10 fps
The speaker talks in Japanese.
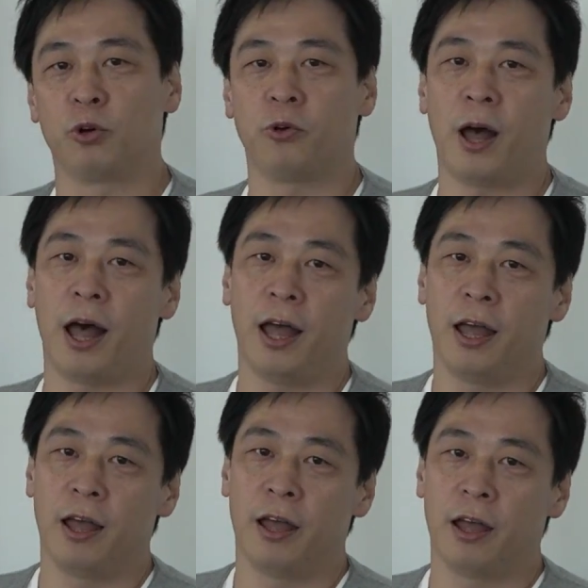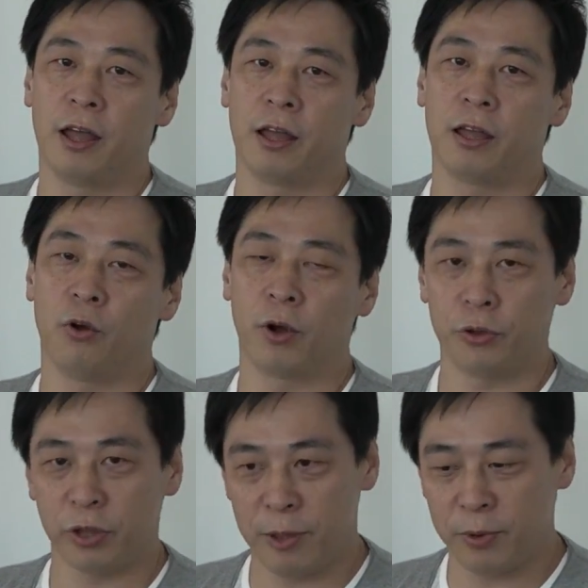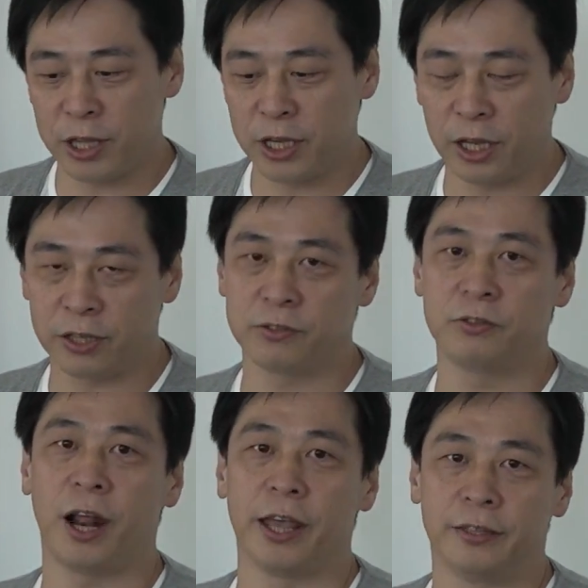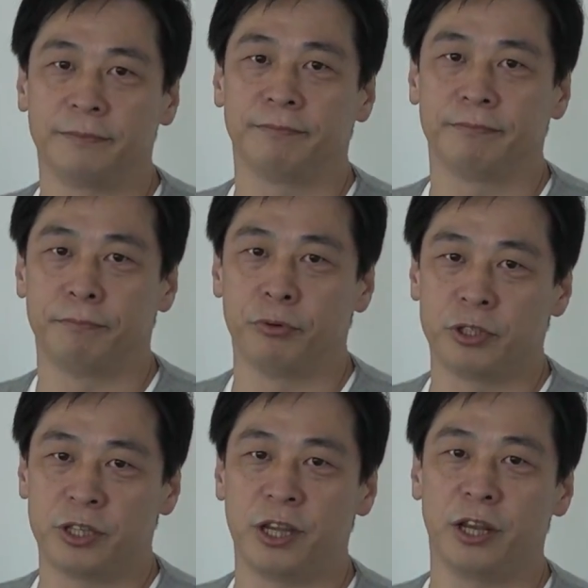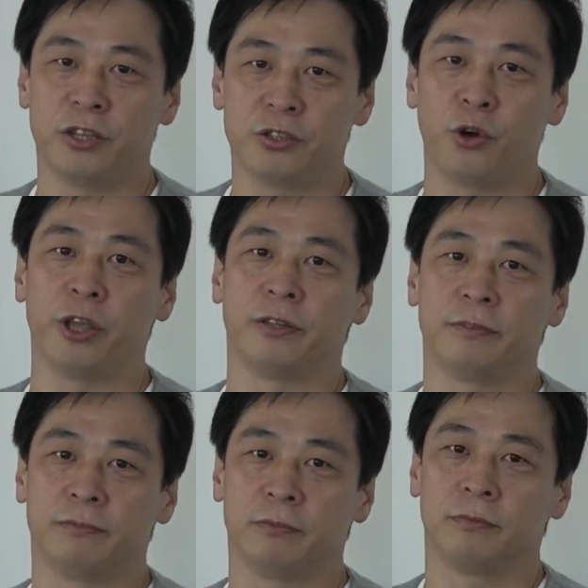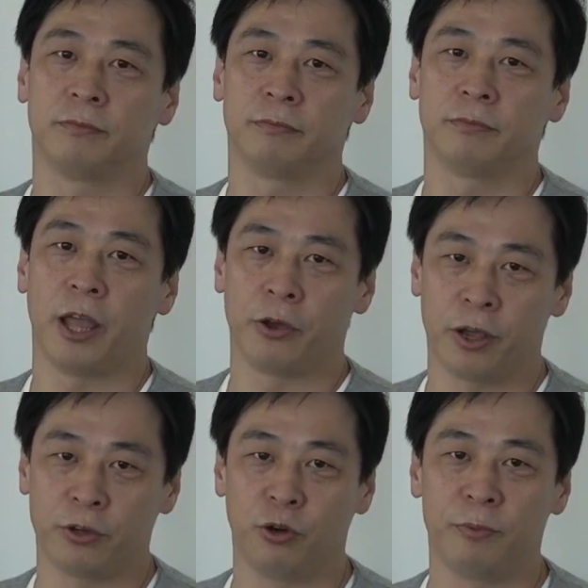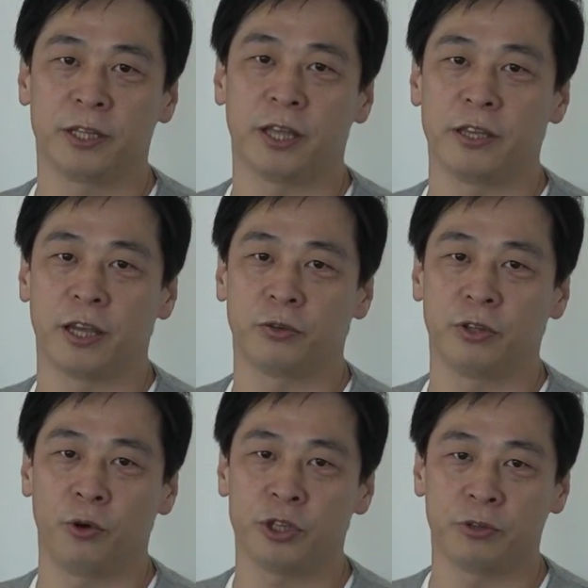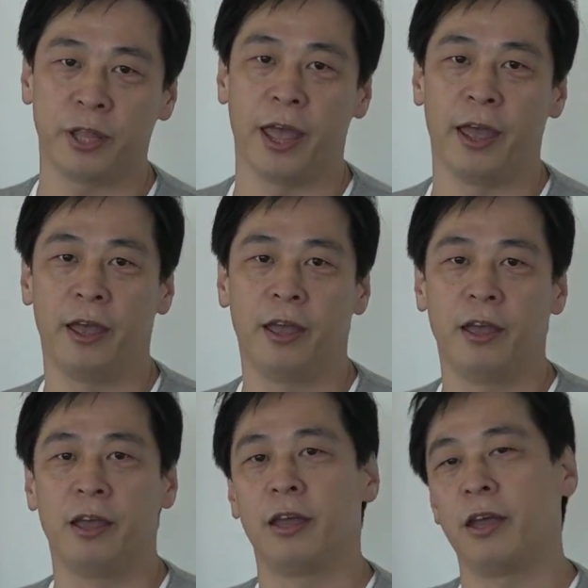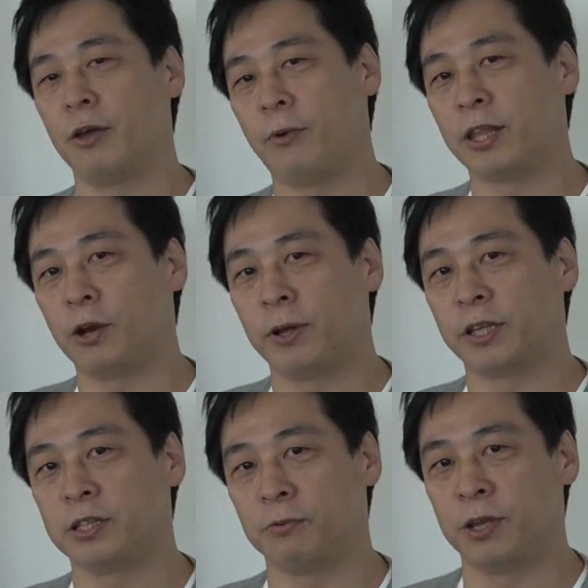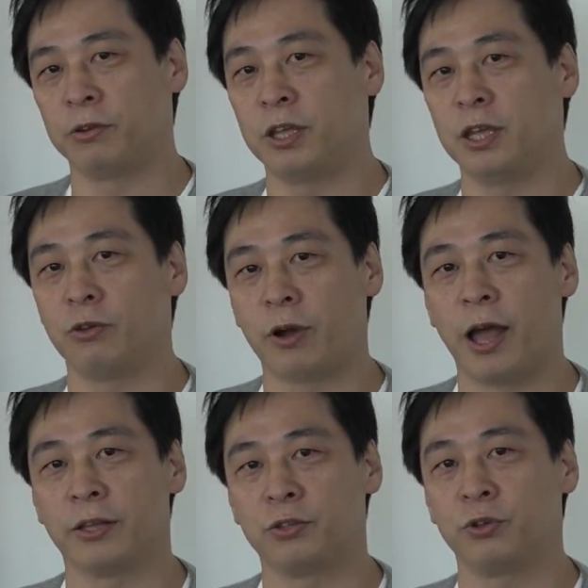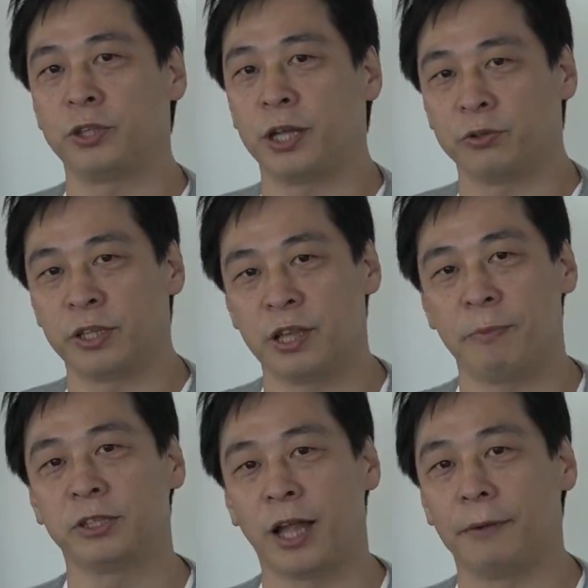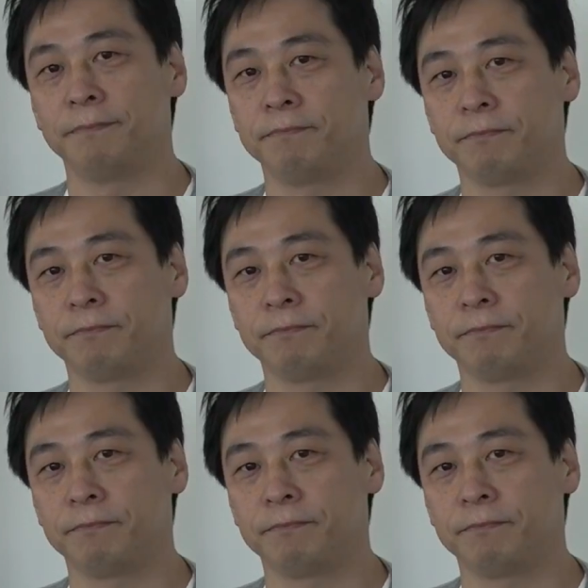僕は他のゲームが逃げ出すぐらいぶっちぎりにすごい FF を皆さんに遊んでほしくて「ファイナルファンタジー15」の開発をスタートさせました